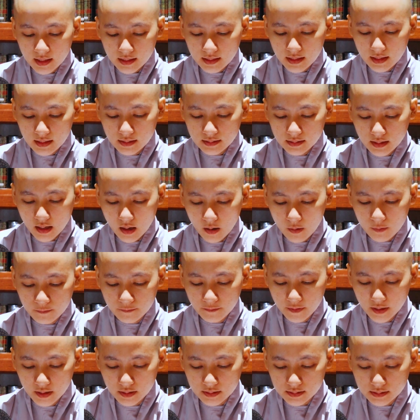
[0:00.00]
đến hầu
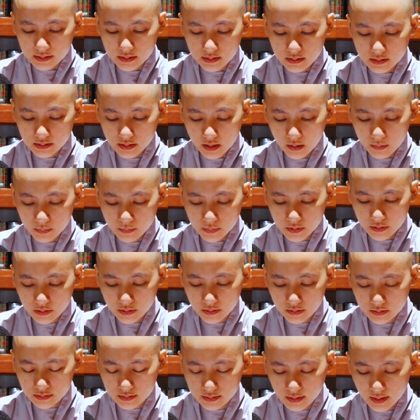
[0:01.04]
phật như thông
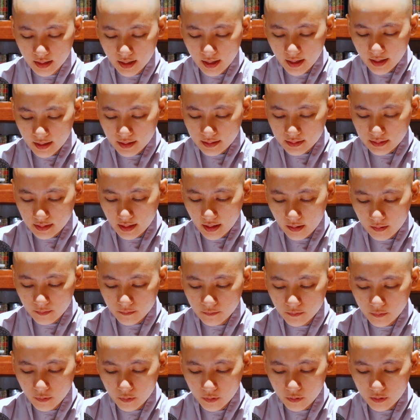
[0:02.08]
thường nhà
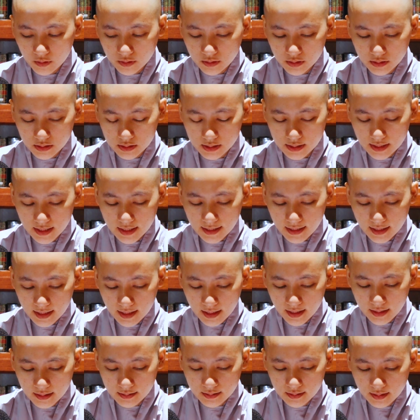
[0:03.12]
vua thường ý
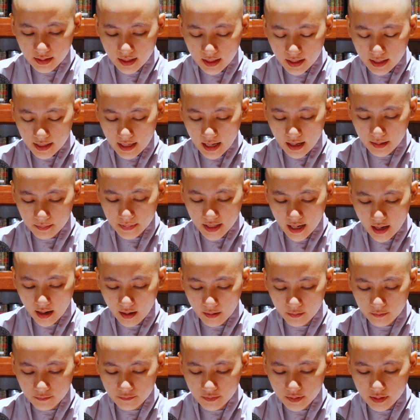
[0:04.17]
kiến đàm
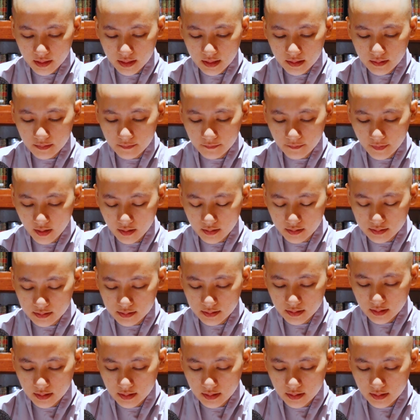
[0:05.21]
đạo với đức phật